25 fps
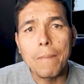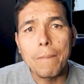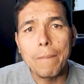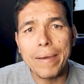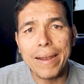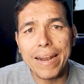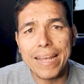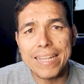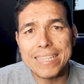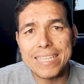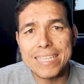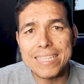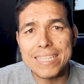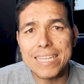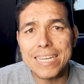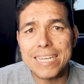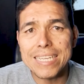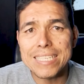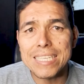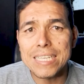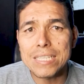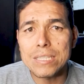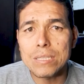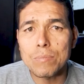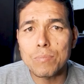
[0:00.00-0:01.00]
para atender
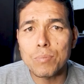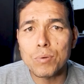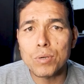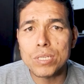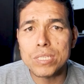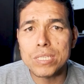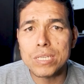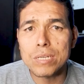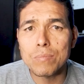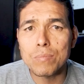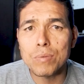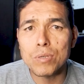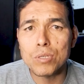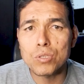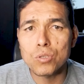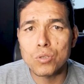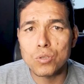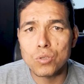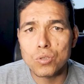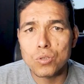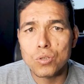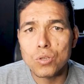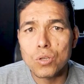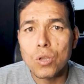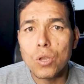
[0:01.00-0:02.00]
este tipo de
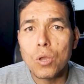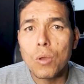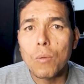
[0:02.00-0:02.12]
servicios,